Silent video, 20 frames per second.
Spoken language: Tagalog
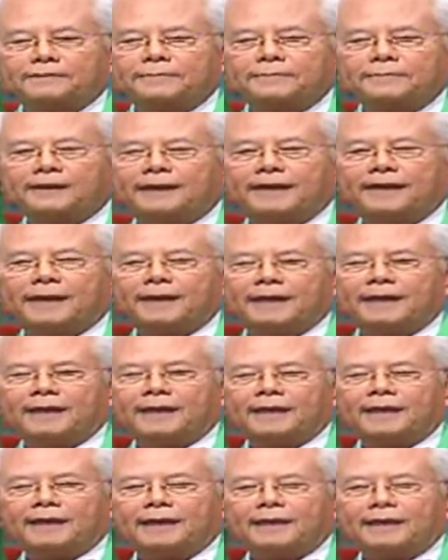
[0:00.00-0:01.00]
Ah,
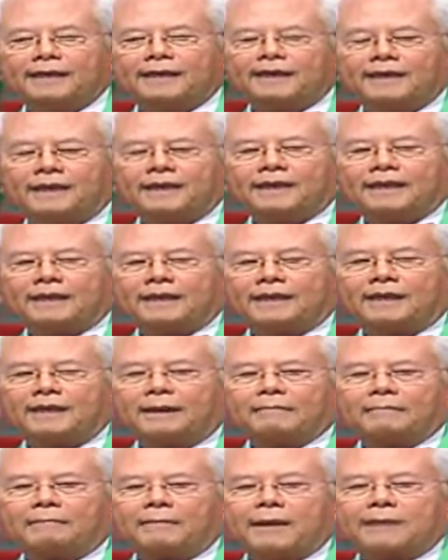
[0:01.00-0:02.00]

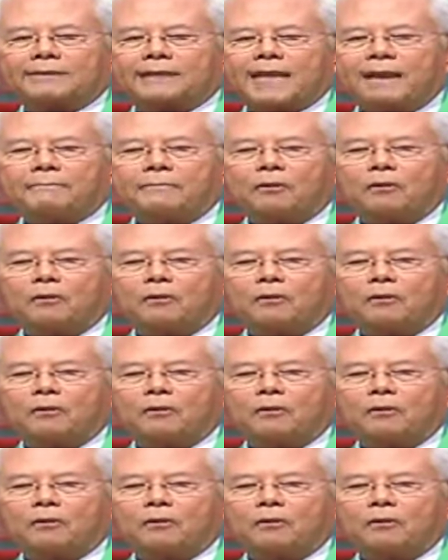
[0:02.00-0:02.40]
pagtapong